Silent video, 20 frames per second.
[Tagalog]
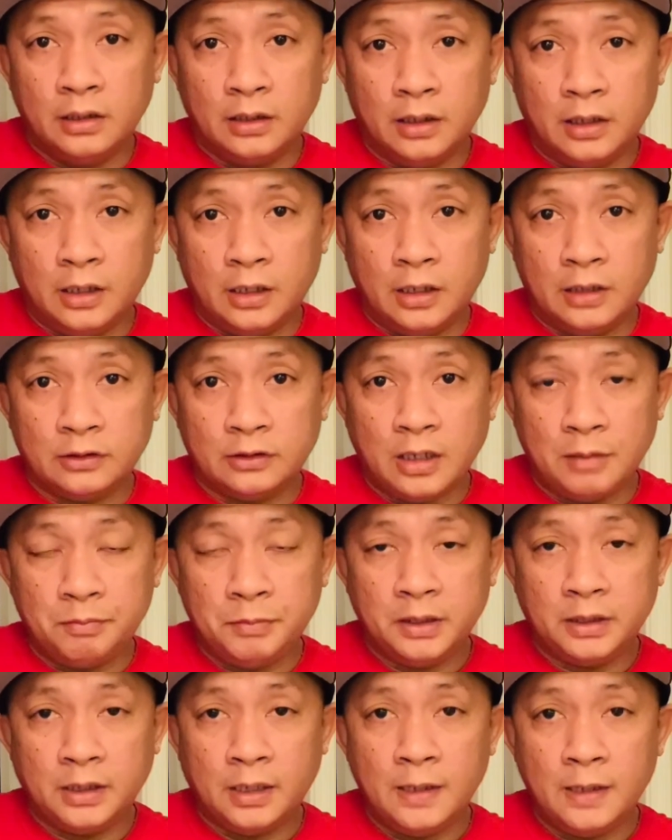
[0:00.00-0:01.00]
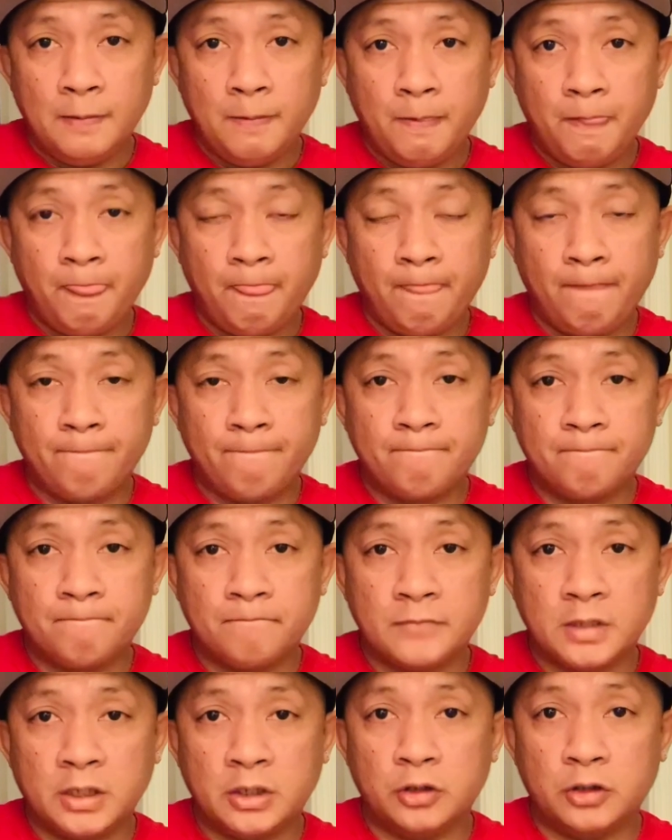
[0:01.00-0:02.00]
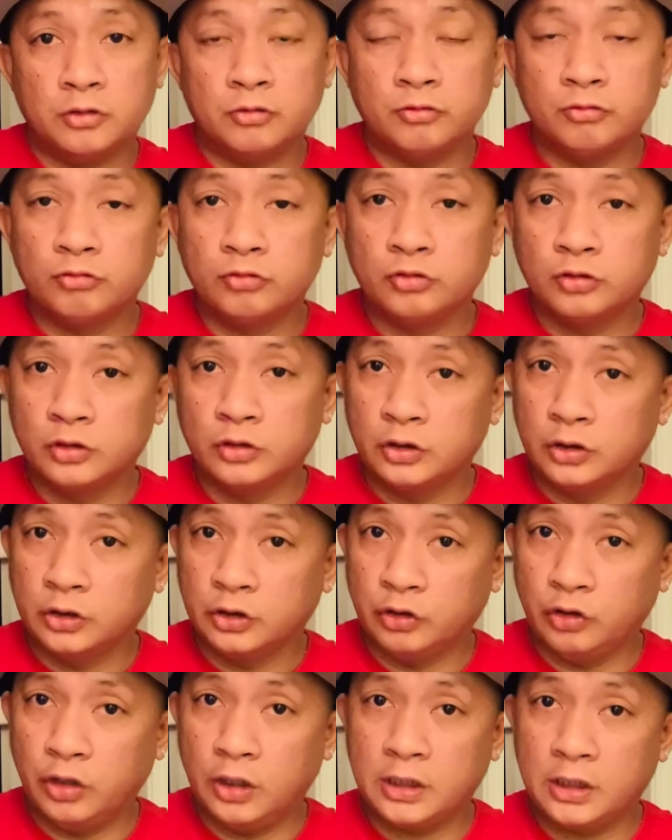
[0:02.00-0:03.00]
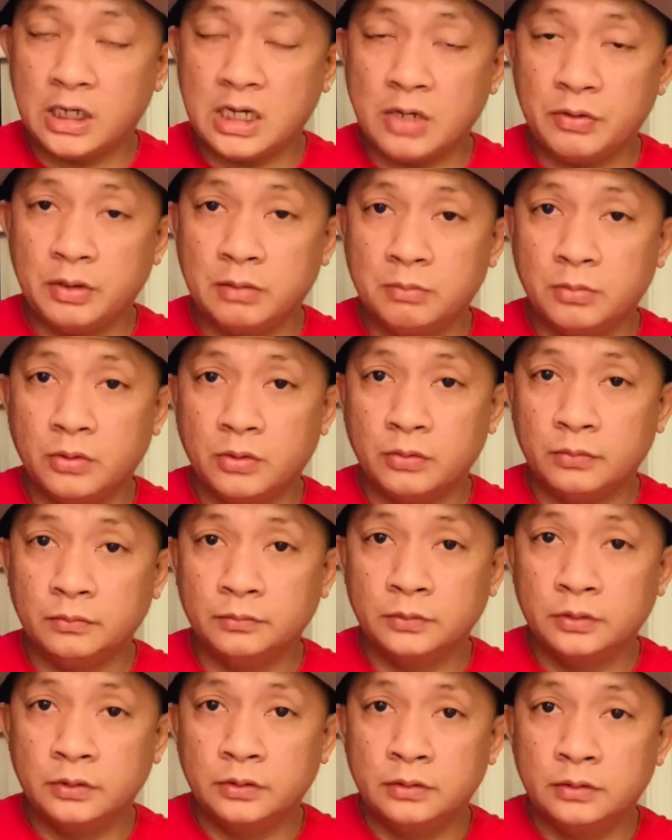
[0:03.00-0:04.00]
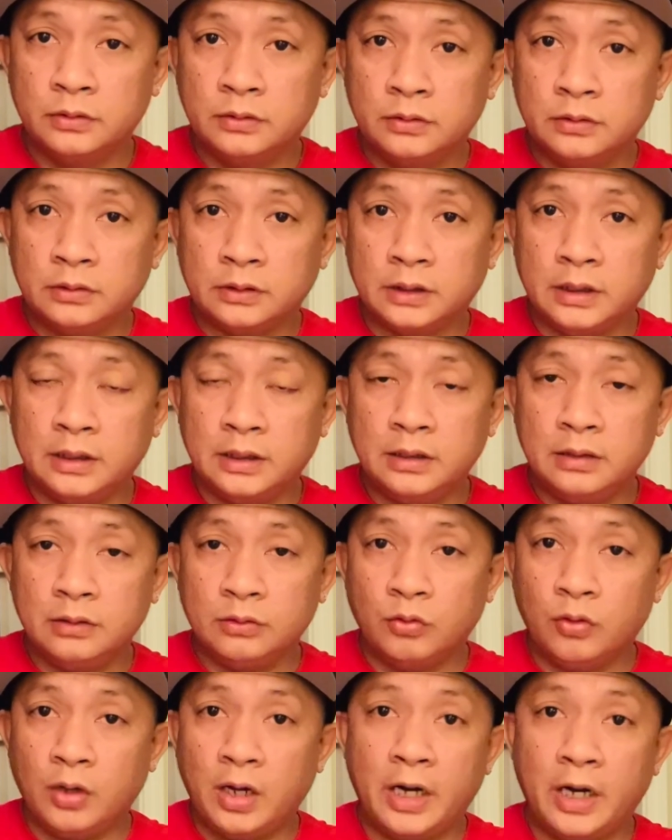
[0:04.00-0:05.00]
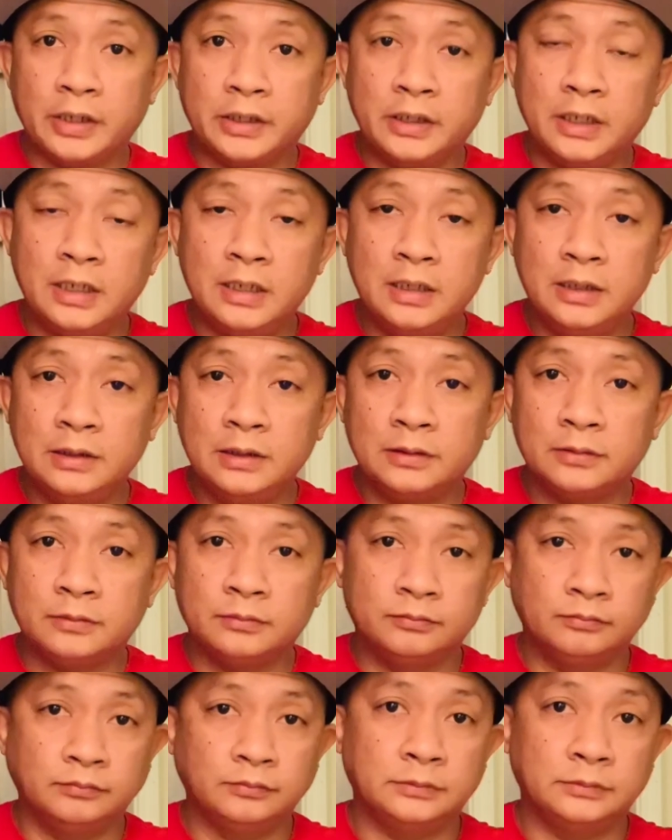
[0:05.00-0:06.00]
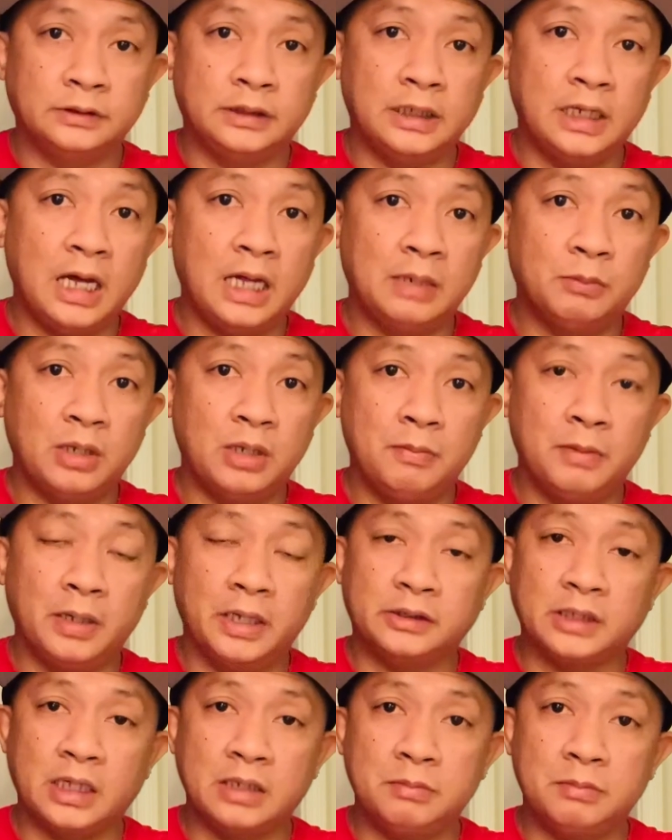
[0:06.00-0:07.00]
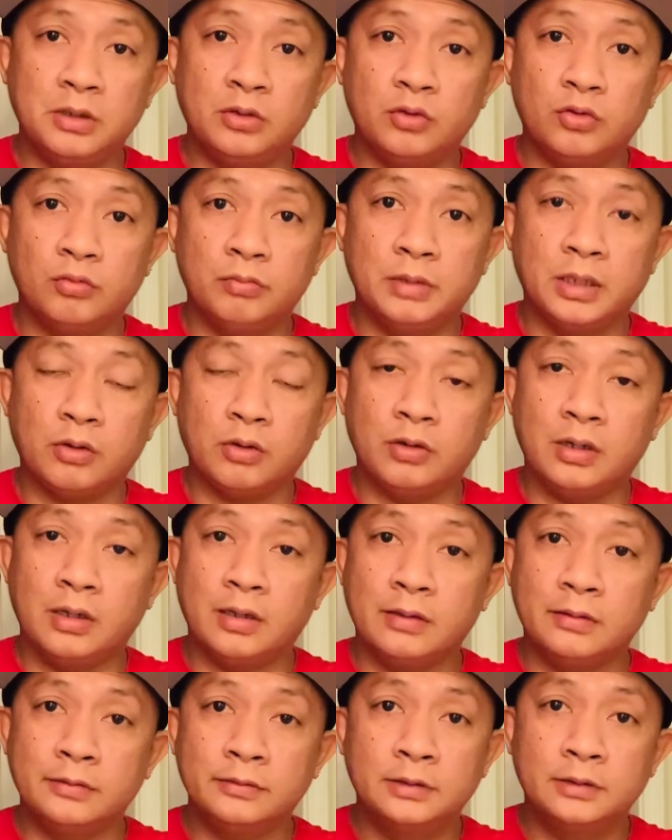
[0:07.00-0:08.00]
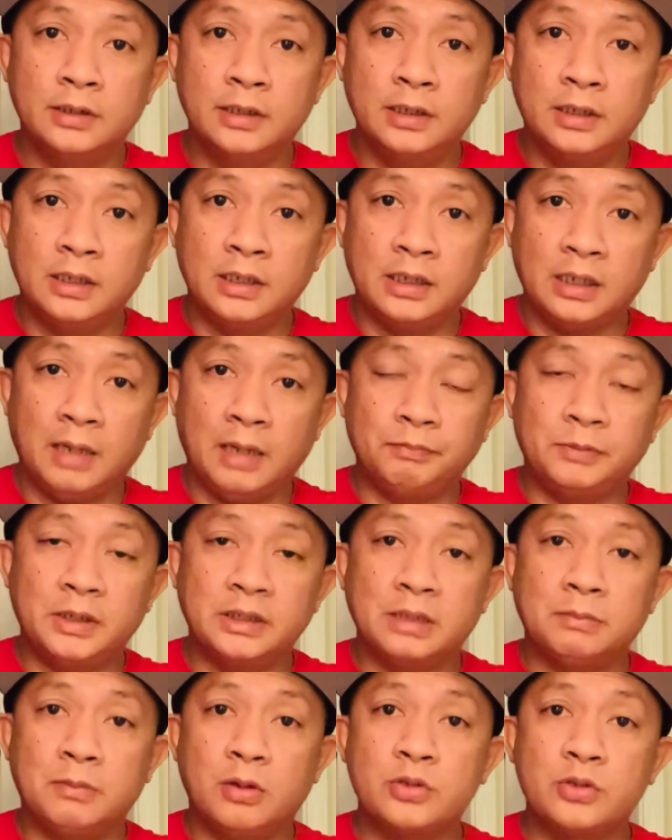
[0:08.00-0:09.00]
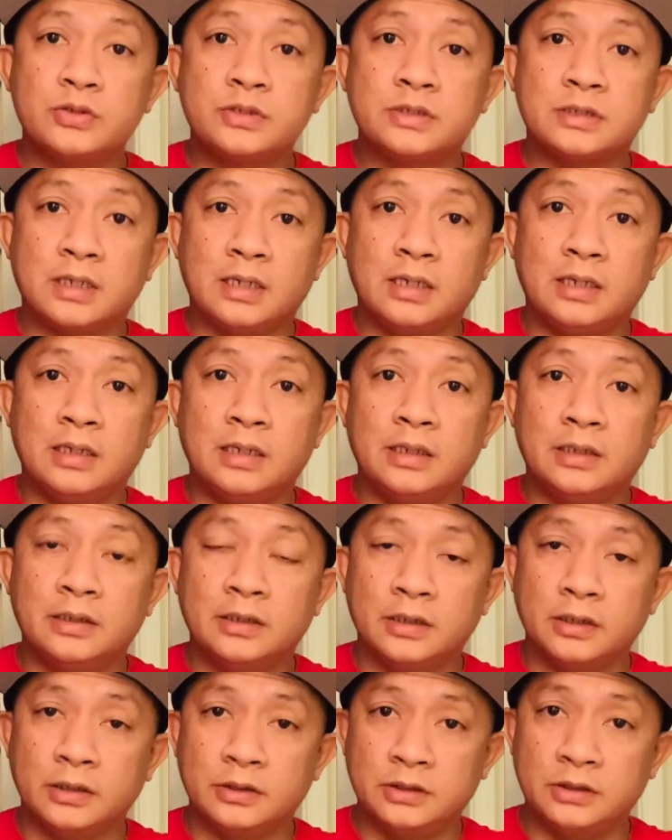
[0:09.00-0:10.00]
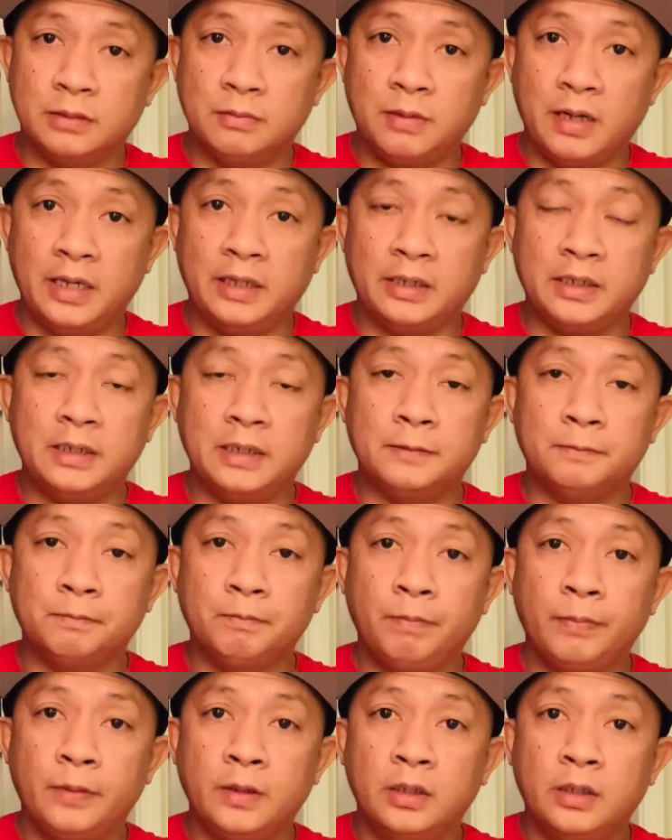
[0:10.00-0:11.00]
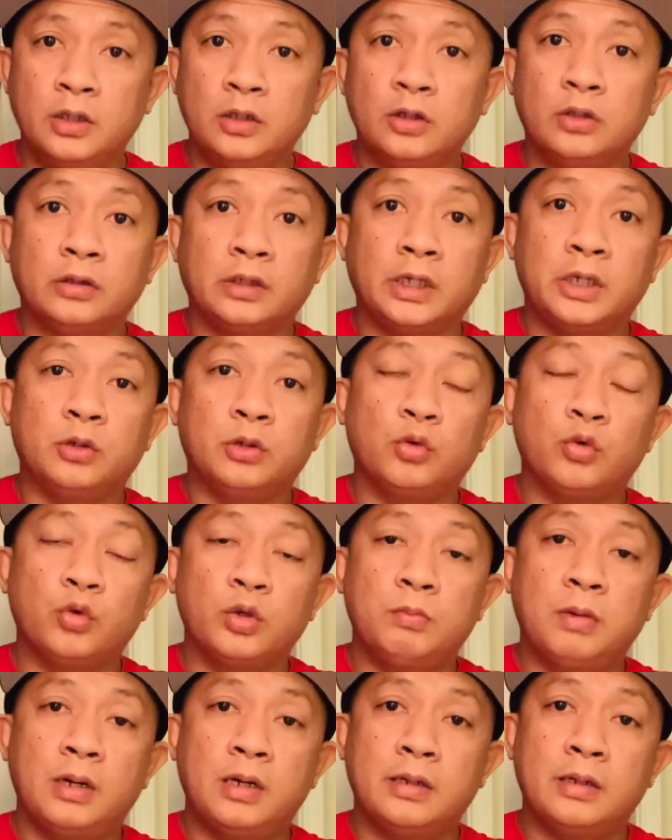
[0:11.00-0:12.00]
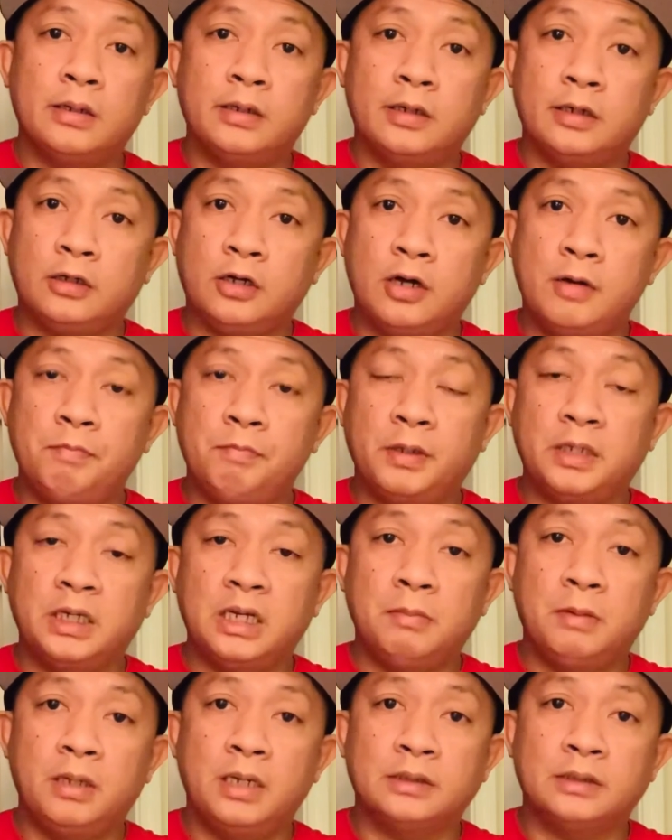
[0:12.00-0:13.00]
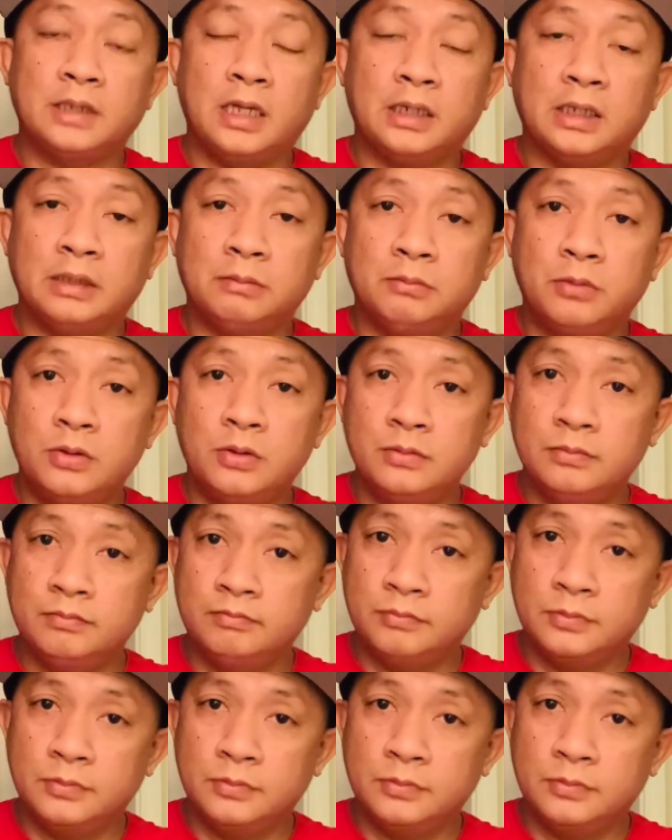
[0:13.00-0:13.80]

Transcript: uh, topic ha. Ah. Ngayon, yun ang gagawin mo. Okay? Kung Cargill, kailangan mo lamang i-timing kung meron ng update about sa job hiring. Ngayon, kung ibang company naman ang target mo,